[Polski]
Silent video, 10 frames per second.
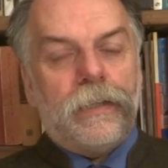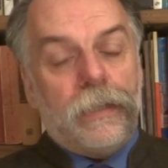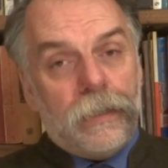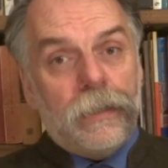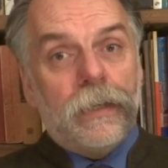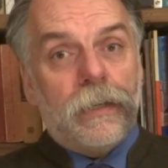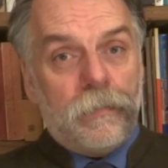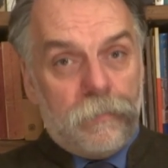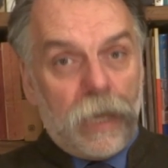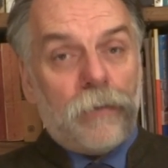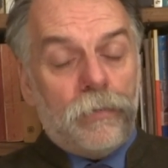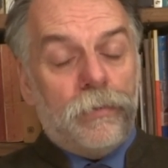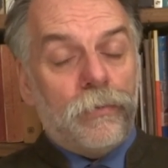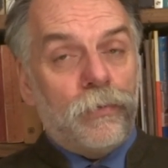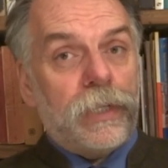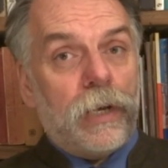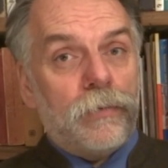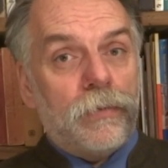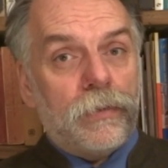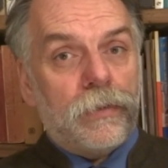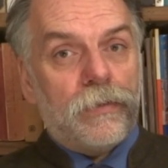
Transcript: i miał udział